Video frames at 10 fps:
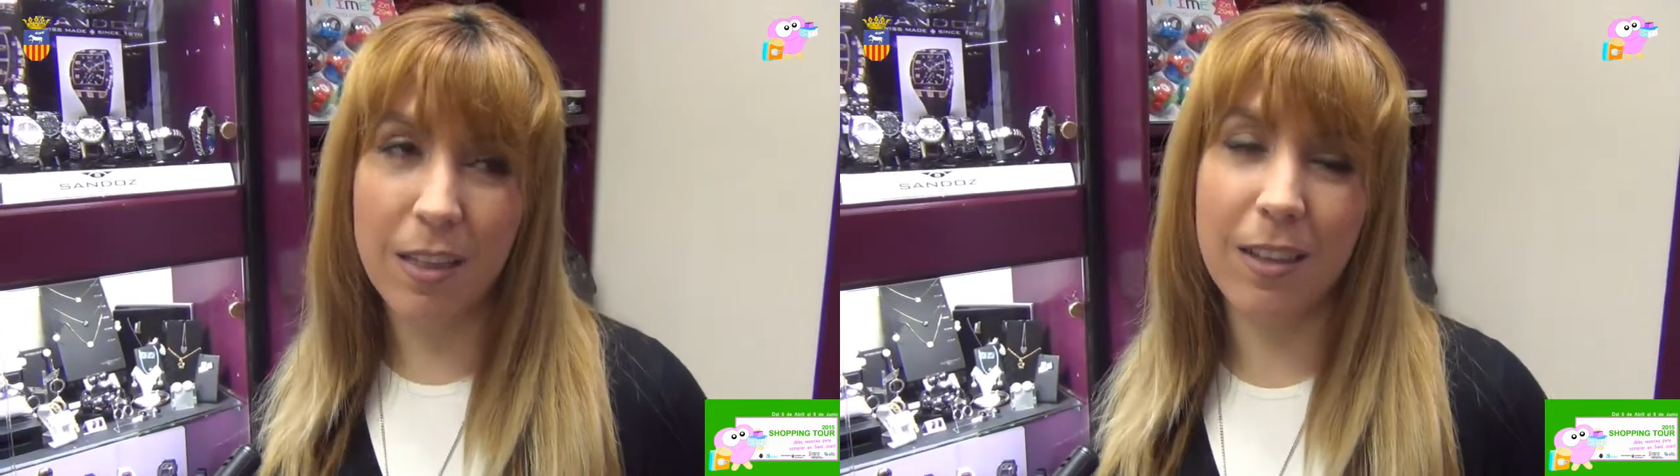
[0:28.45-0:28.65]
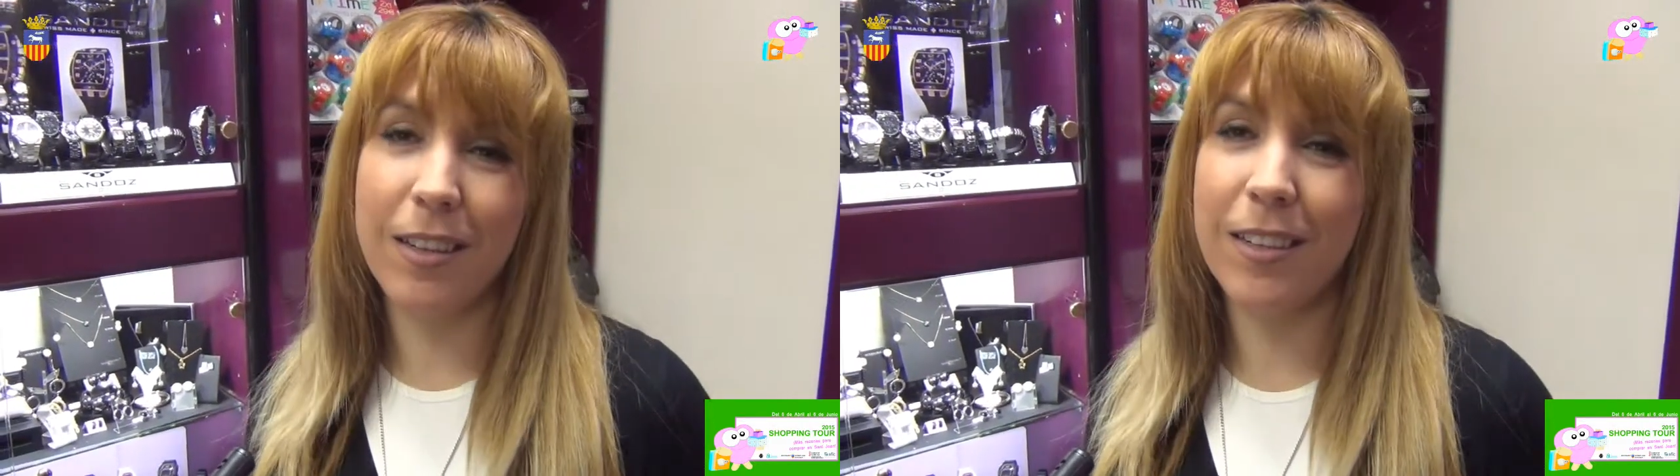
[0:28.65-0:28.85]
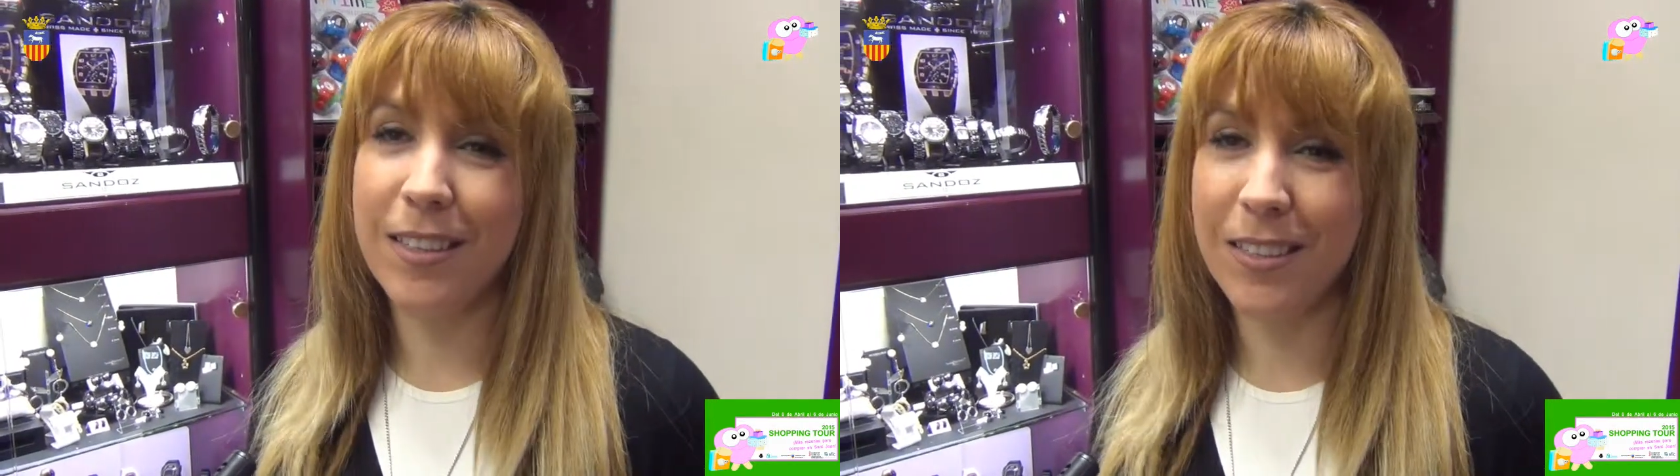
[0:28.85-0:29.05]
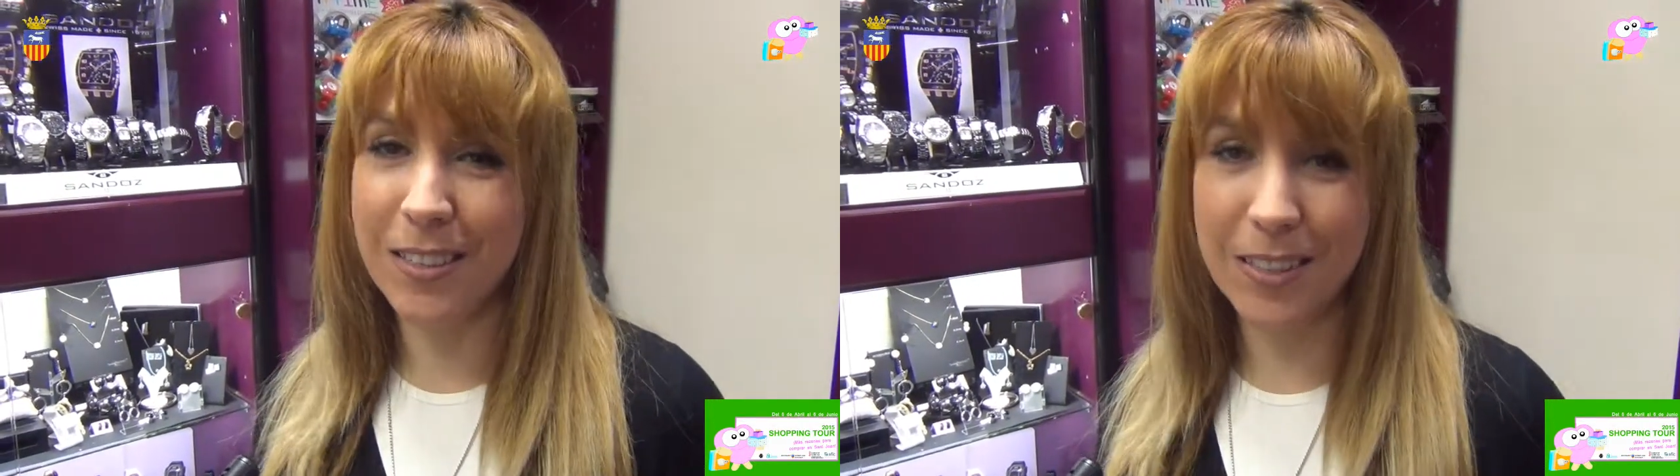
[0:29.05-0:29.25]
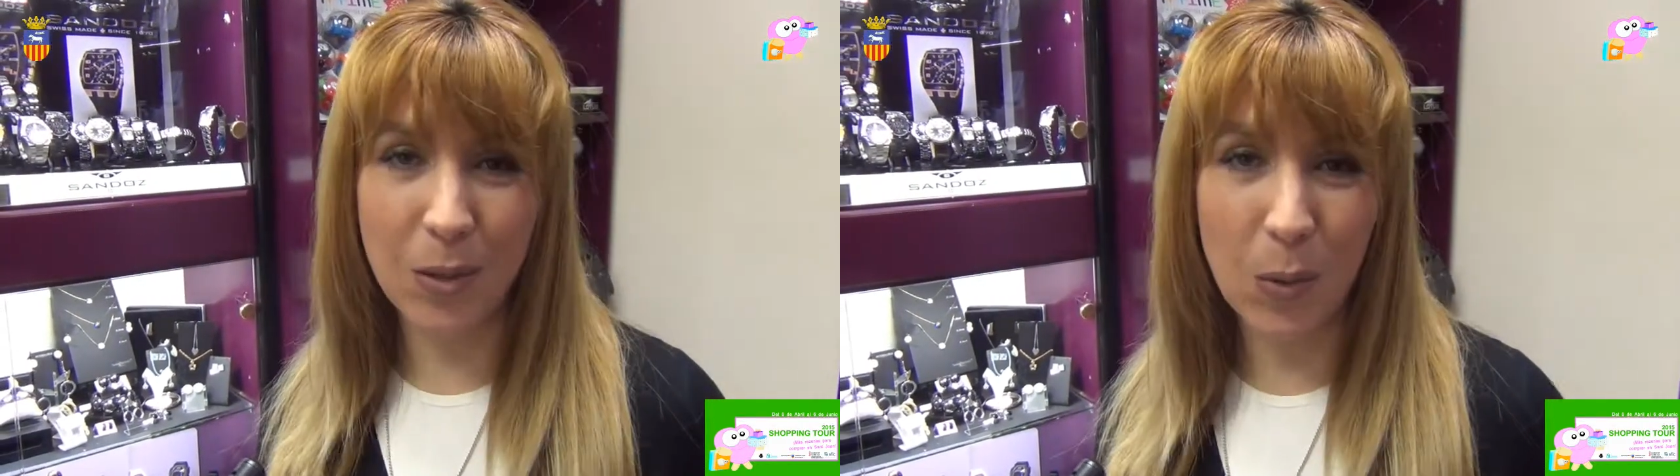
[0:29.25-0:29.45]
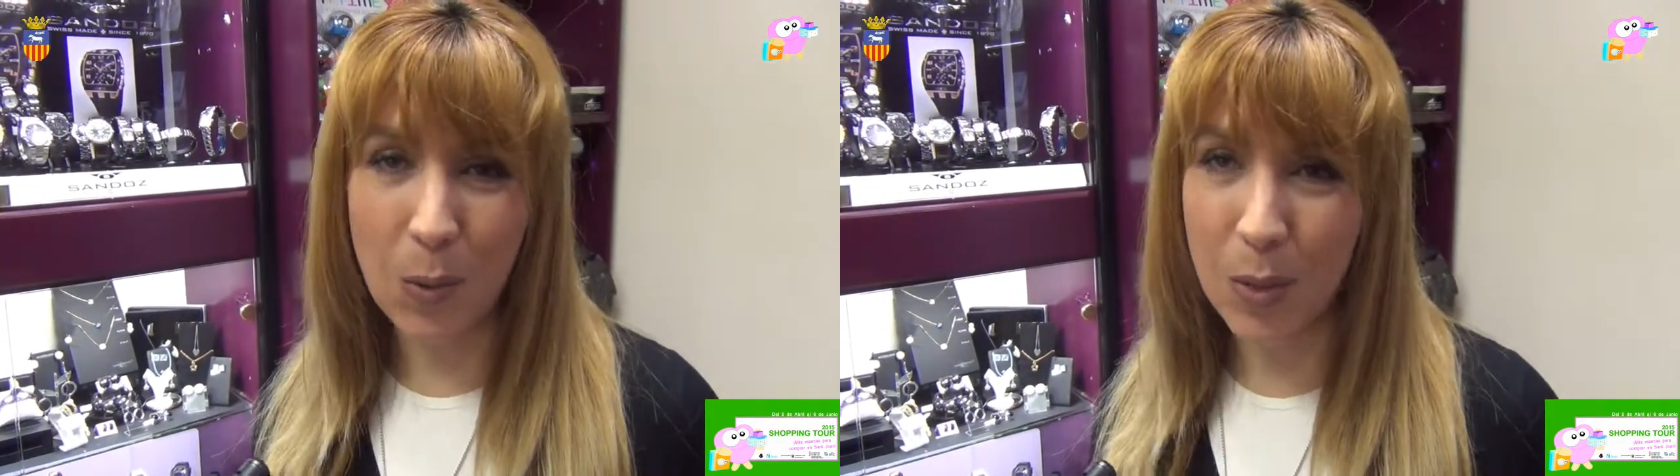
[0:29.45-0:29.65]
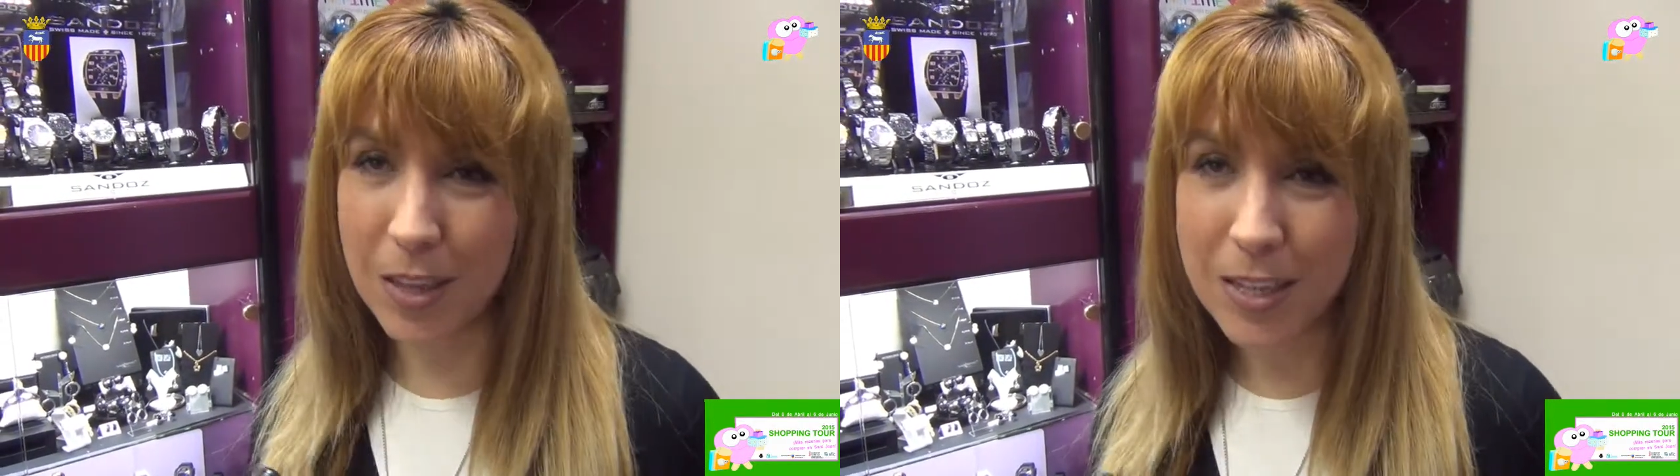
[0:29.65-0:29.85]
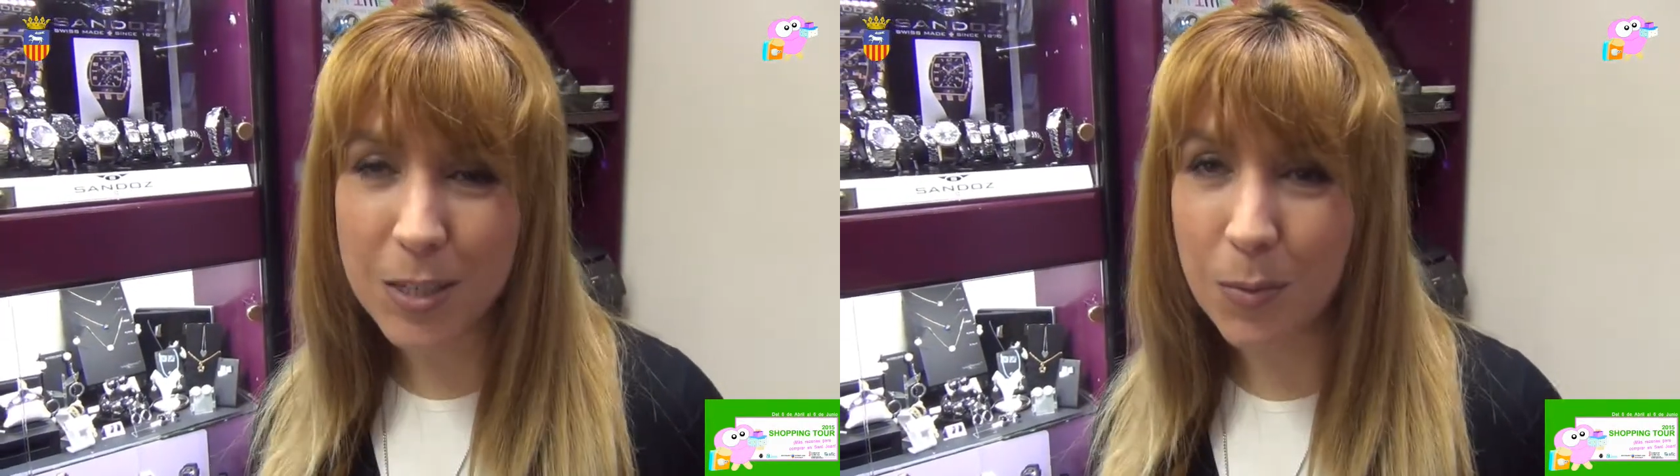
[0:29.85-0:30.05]
eh,
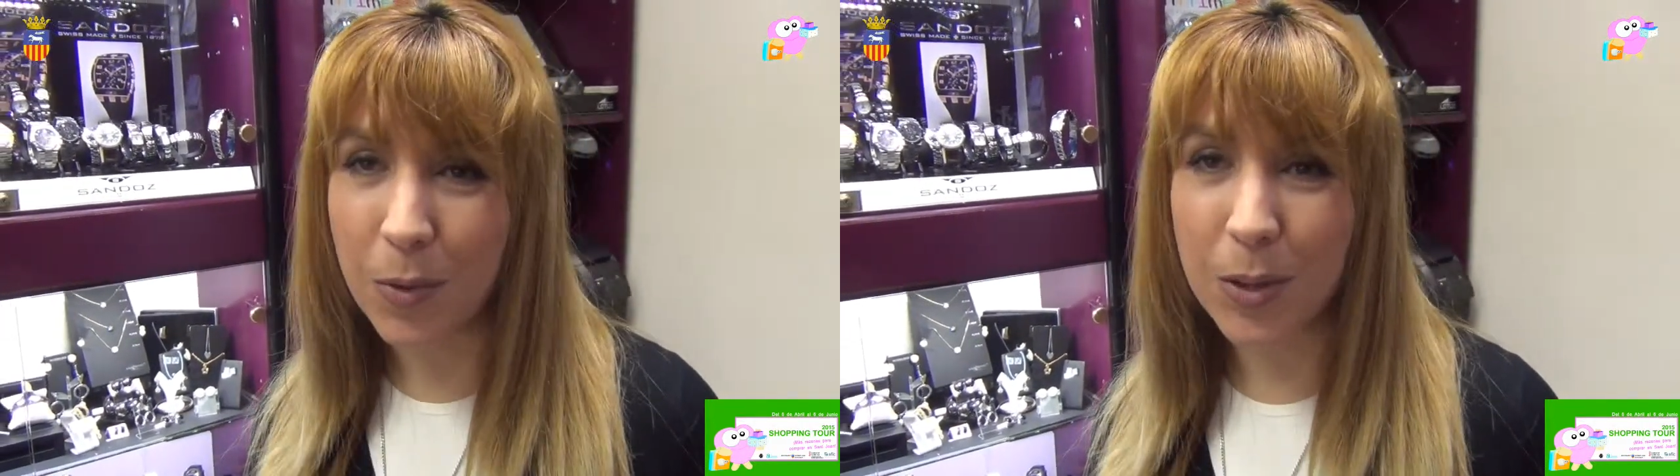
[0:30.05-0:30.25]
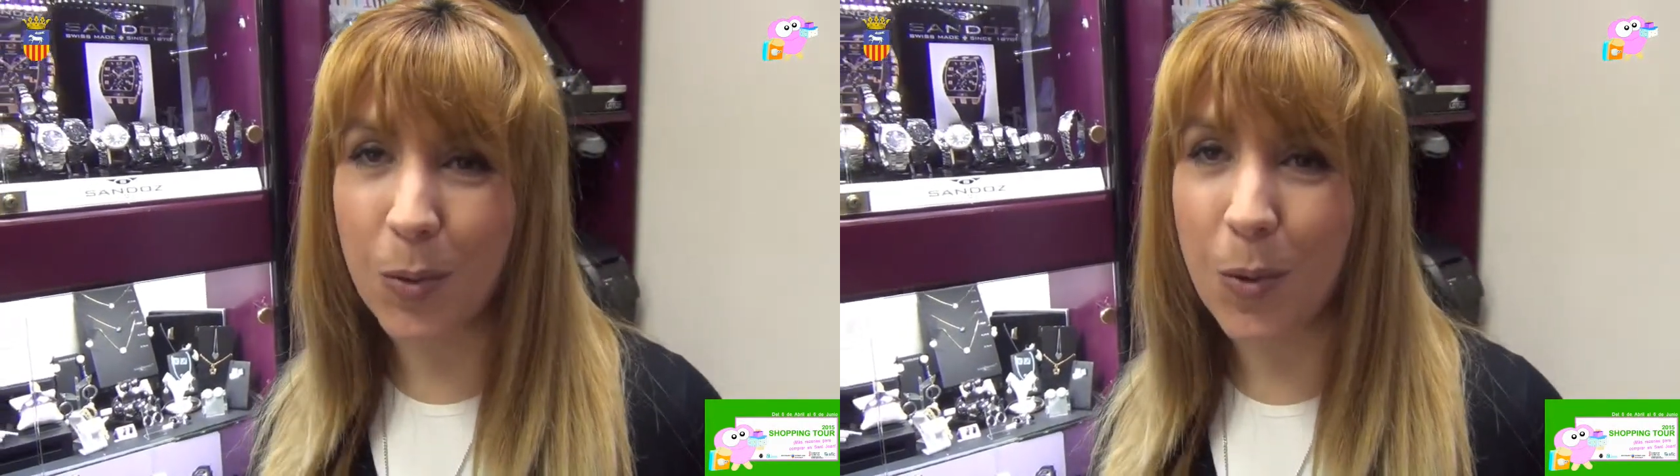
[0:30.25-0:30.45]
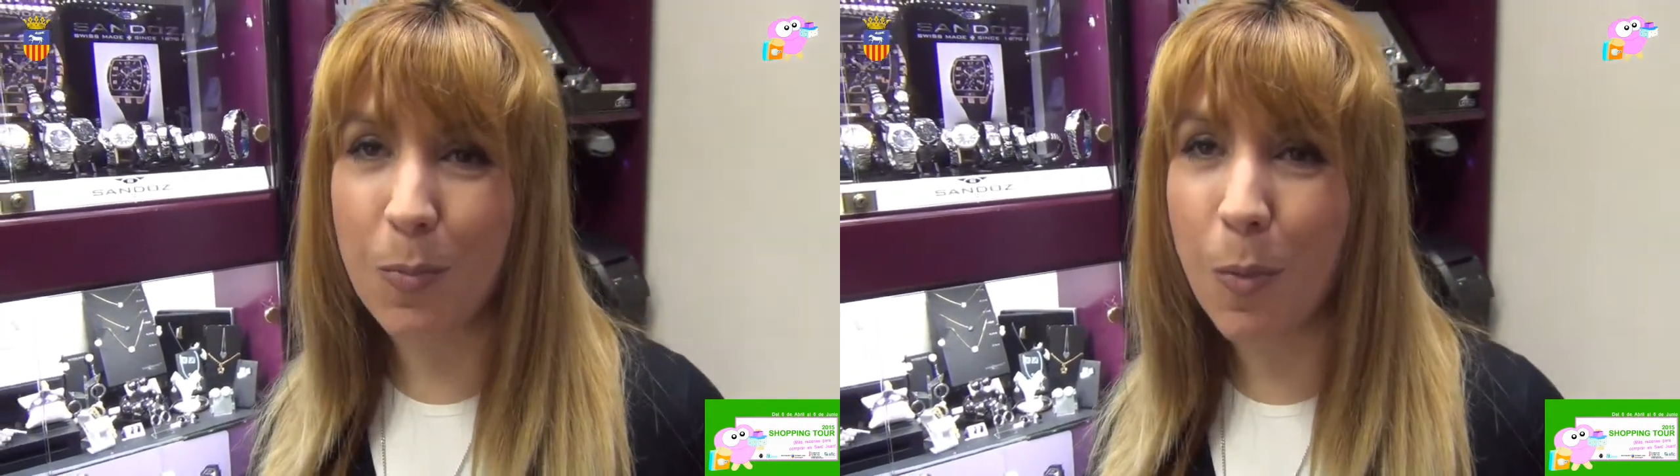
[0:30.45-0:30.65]
conocidísimo de todo el